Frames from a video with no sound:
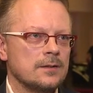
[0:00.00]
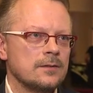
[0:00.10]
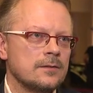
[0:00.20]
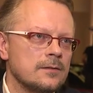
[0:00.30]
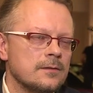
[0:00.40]
No,
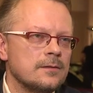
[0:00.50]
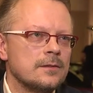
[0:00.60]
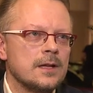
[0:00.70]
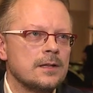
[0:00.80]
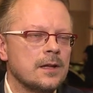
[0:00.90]

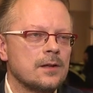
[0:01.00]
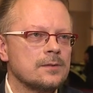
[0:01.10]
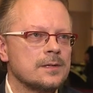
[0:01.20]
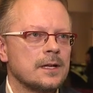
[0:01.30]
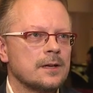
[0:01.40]
naj,
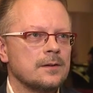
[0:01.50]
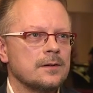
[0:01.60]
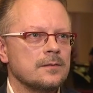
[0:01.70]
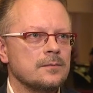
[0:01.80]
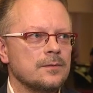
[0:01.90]
najkrócej tak
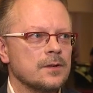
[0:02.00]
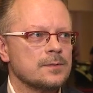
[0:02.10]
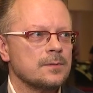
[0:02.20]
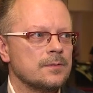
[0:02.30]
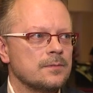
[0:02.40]

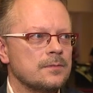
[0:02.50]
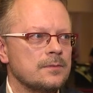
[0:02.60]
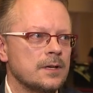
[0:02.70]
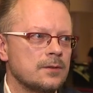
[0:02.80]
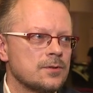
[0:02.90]
mówiąc, bo
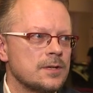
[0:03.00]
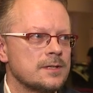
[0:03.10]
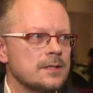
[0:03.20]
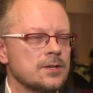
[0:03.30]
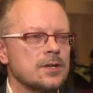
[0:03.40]
niektórzy
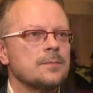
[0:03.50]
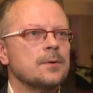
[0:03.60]
niestety się nie